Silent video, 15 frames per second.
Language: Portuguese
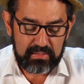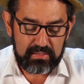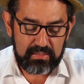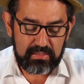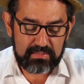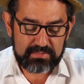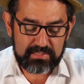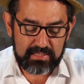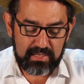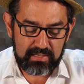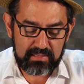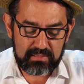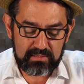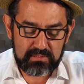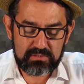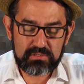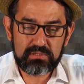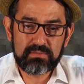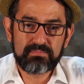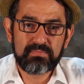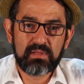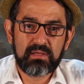Ele será
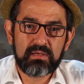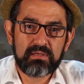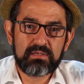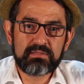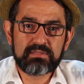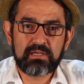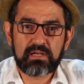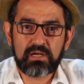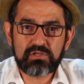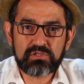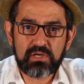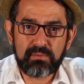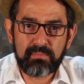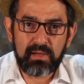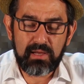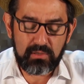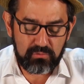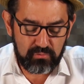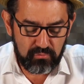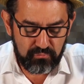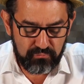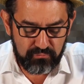grande e será
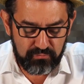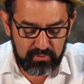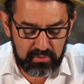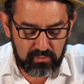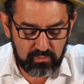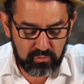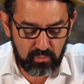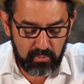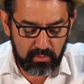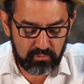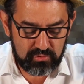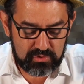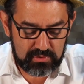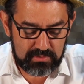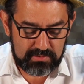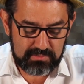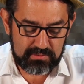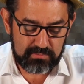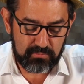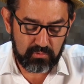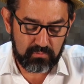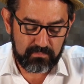chamado Filho do
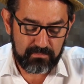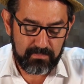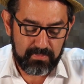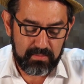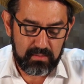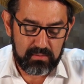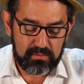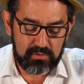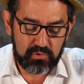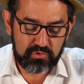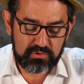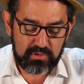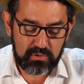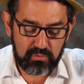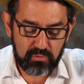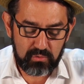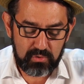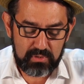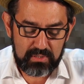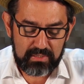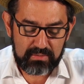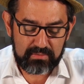Altíssimo, e o
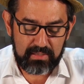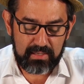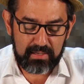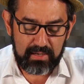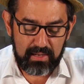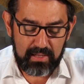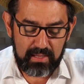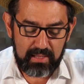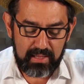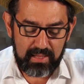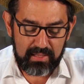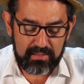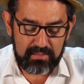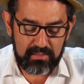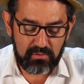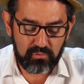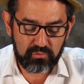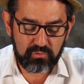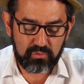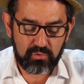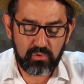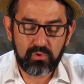Senhor dará a ele o
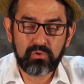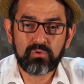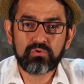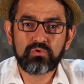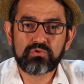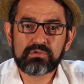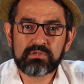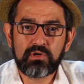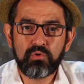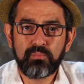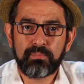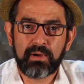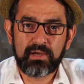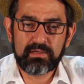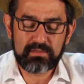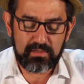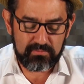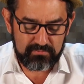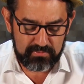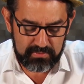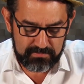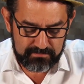trono do seu pai
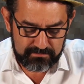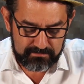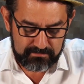Davi